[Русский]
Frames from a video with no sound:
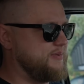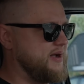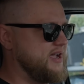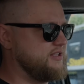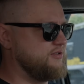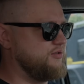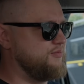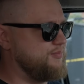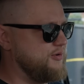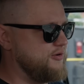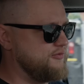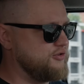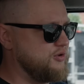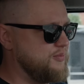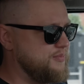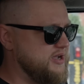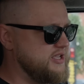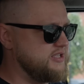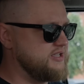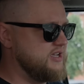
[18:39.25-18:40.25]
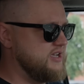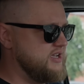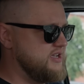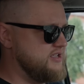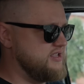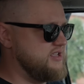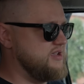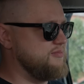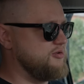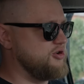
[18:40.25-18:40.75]
по этому поводу быть
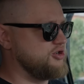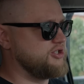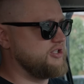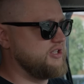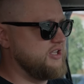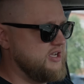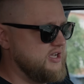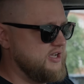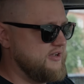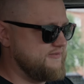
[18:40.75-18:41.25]
не может.